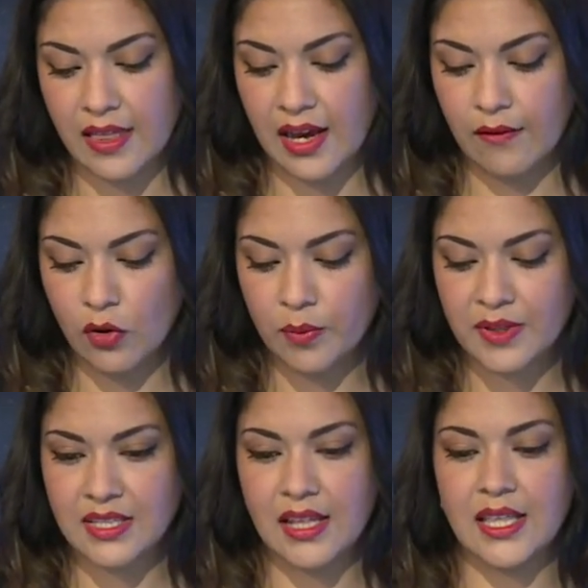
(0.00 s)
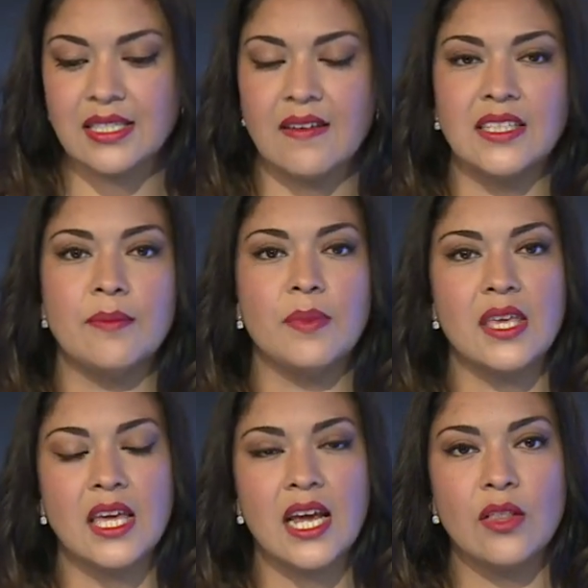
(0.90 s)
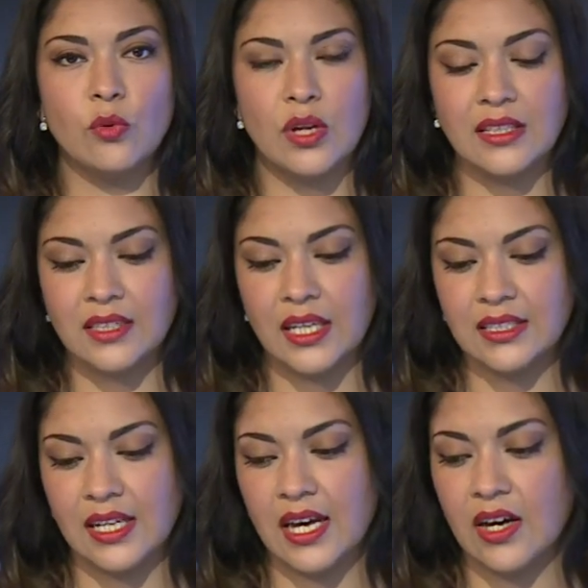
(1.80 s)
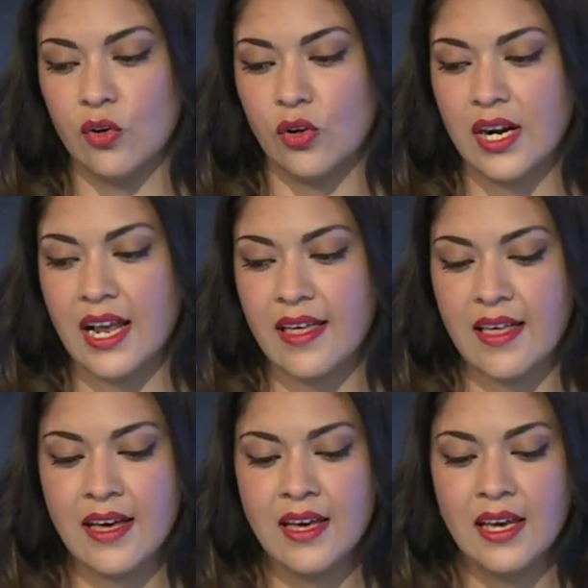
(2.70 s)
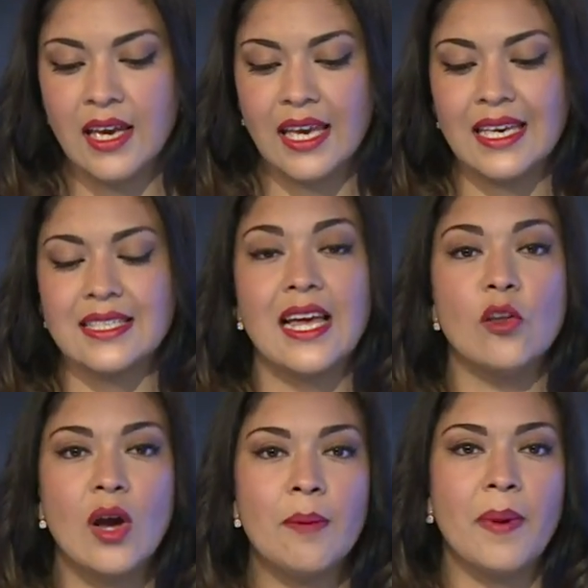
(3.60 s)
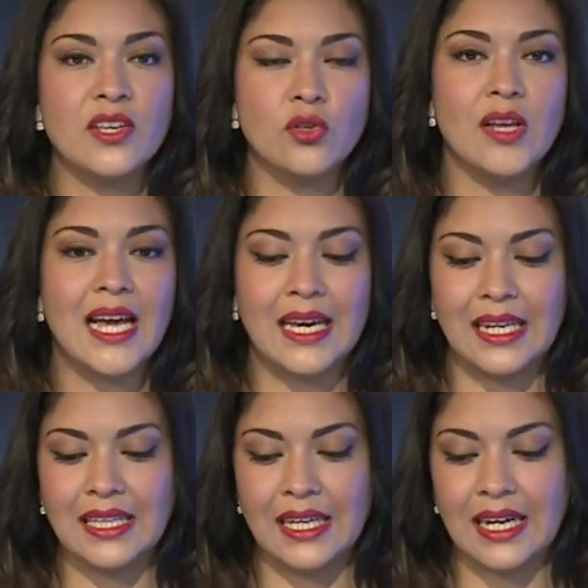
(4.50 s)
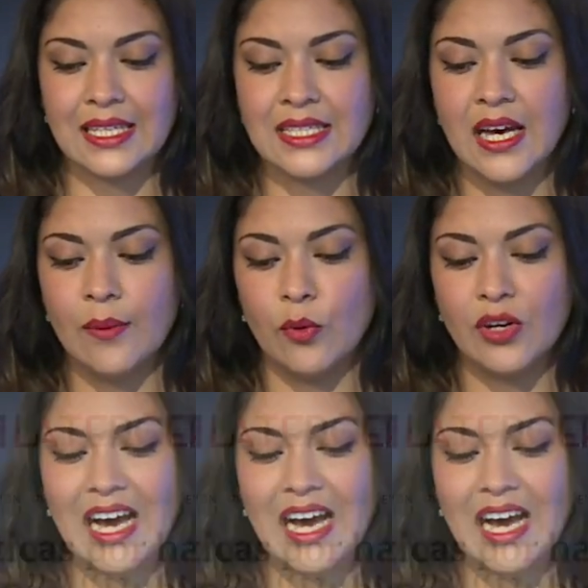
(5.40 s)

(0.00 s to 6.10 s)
Habló el presidente Sebastián Piñera durante esta jornada, eh, salió al paso de las críticas por